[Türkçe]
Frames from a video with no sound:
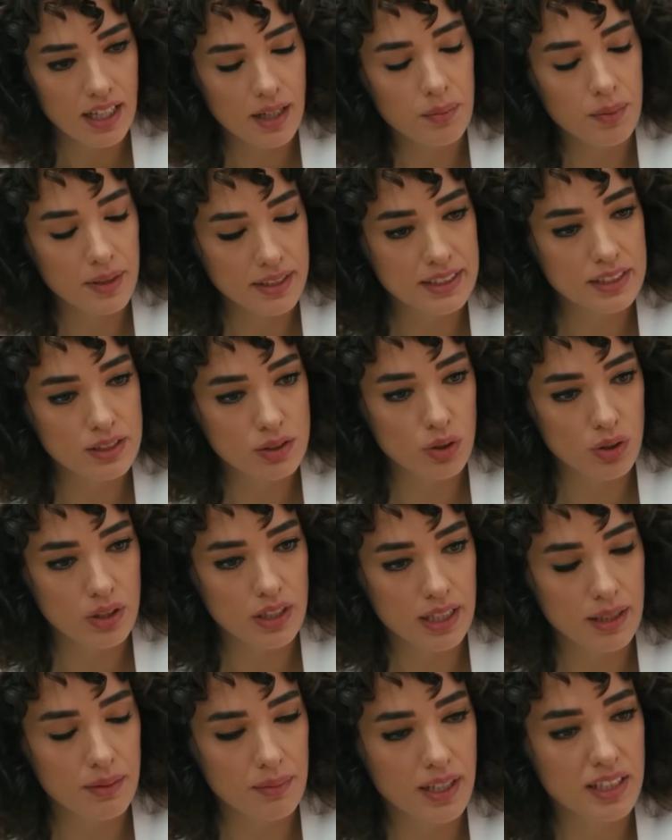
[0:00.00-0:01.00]
Tamam hadi
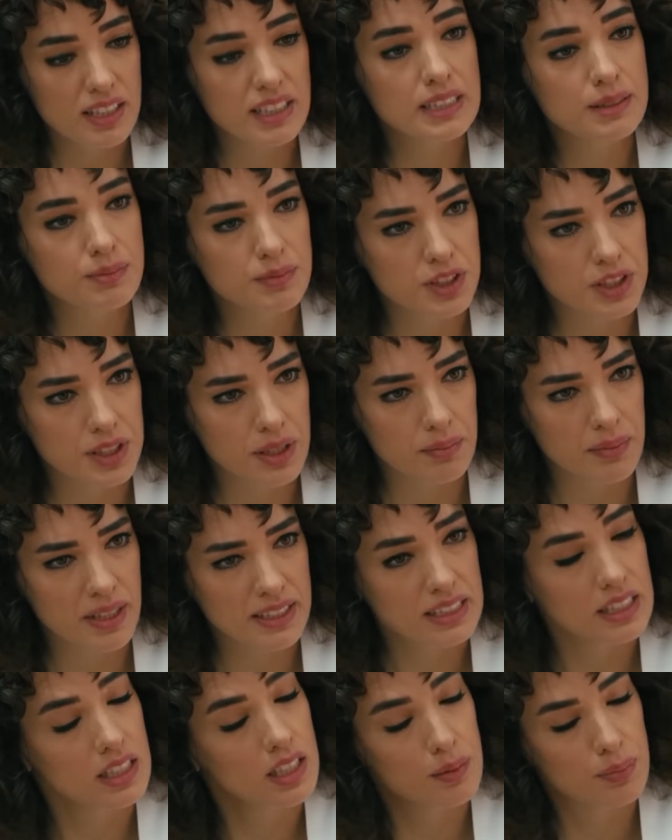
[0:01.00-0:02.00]
söyle hemen kızmayacağım ben
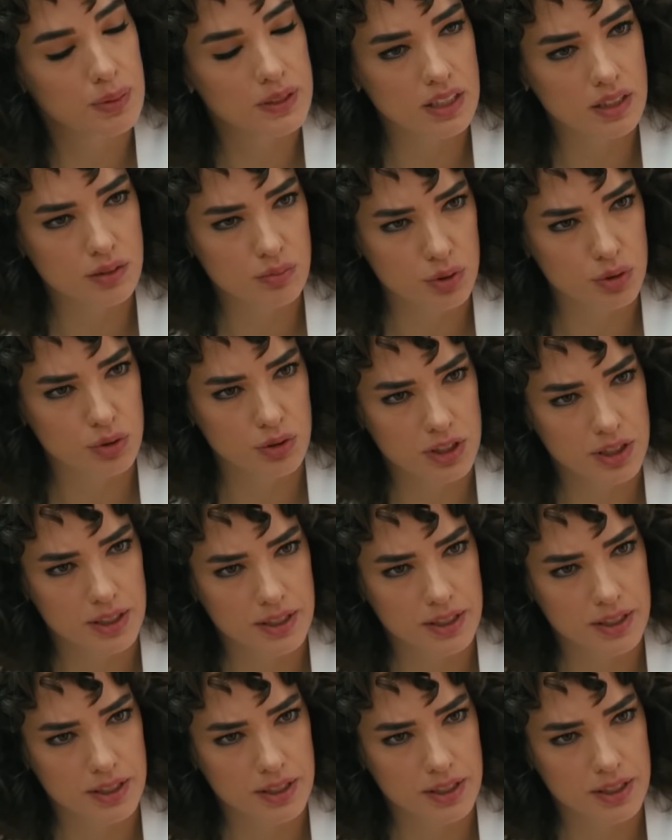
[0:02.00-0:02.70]
sana kapatalım şu